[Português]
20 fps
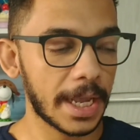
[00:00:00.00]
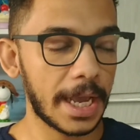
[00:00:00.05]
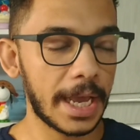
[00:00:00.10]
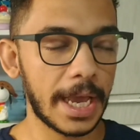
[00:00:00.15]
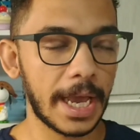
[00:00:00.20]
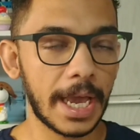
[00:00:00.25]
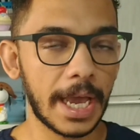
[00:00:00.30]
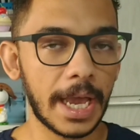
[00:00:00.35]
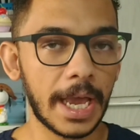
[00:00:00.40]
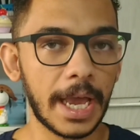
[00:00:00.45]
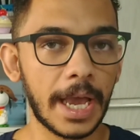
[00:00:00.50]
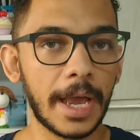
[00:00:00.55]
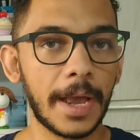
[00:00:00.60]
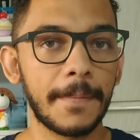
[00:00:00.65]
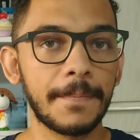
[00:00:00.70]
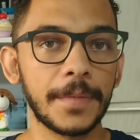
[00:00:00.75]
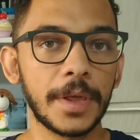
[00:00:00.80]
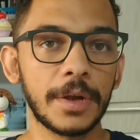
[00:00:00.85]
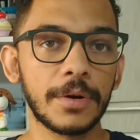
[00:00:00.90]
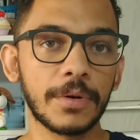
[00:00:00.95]

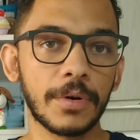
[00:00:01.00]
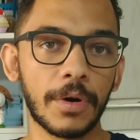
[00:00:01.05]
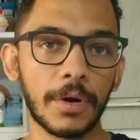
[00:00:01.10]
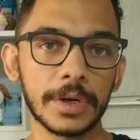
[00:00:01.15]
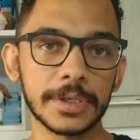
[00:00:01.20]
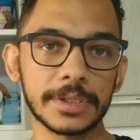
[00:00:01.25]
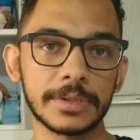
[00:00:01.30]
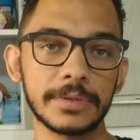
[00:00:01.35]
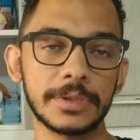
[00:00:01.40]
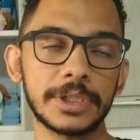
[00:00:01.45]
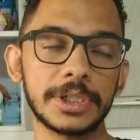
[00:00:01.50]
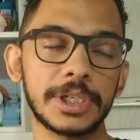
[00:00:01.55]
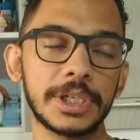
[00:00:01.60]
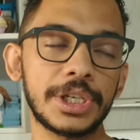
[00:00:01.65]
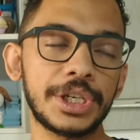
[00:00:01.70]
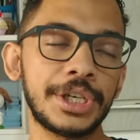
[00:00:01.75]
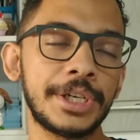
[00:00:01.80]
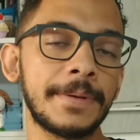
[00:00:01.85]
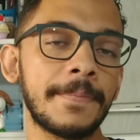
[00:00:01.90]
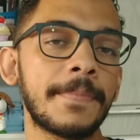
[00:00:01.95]
é, eu gosto
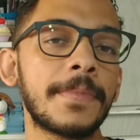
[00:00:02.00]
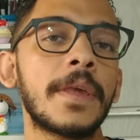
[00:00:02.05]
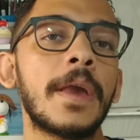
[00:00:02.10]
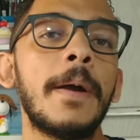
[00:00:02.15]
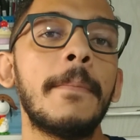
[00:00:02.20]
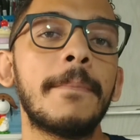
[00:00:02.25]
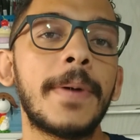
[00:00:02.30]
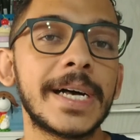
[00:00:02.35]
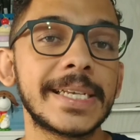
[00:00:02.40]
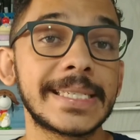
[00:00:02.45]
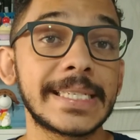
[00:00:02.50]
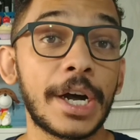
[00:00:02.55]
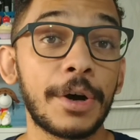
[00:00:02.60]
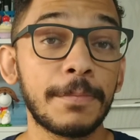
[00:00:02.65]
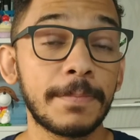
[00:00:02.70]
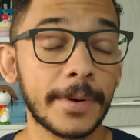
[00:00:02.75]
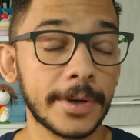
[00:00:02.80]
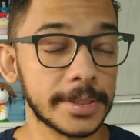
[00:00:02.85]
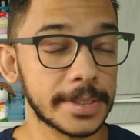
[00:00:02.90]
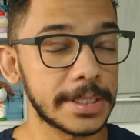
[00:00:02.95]
de passar
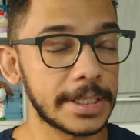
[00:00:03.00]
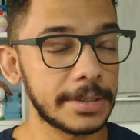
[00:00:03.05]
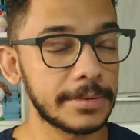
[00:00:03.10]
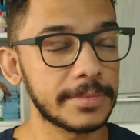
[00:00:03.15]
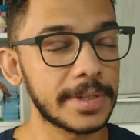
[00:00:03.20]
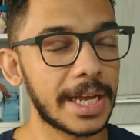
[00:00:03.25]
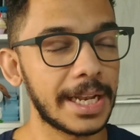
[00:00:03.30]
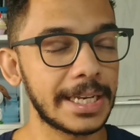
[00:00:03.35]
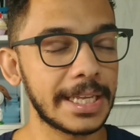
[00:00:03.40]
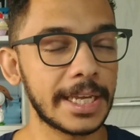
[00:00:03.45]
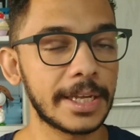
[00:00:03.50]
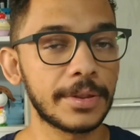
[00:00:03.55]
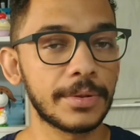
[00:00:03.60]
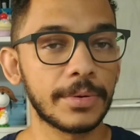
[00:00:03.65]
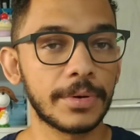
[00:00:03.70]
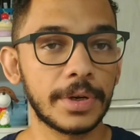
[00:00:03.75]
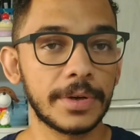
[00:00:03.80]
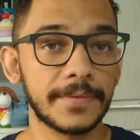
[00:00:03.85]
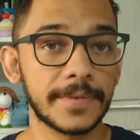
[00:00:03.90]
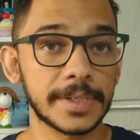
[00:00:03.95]
o pozinho da linha
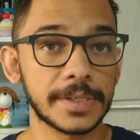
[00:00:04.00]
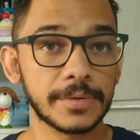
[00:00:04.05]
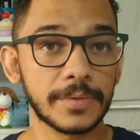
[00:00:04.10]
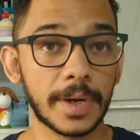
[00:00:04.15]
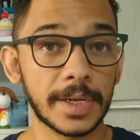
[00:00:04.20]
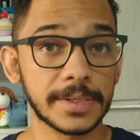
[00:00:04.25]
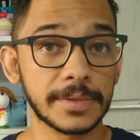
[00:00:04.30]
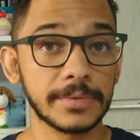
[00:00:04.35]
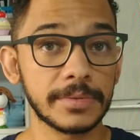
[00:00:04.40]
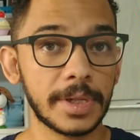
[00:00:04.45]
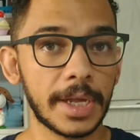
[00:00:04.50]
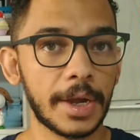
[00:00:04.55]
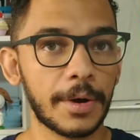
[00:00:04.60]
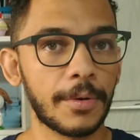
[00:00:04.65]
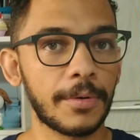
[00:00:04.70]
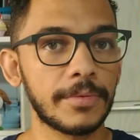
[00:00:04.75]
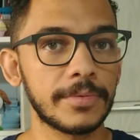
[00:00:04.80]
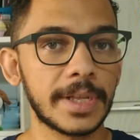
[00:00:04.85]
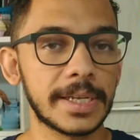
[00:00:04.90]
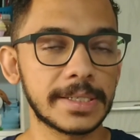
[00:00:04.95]
Noivas, o azul
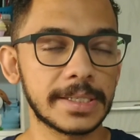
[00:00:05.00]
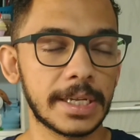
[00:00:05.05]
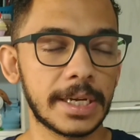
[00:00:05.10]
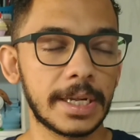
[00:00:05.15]
neon da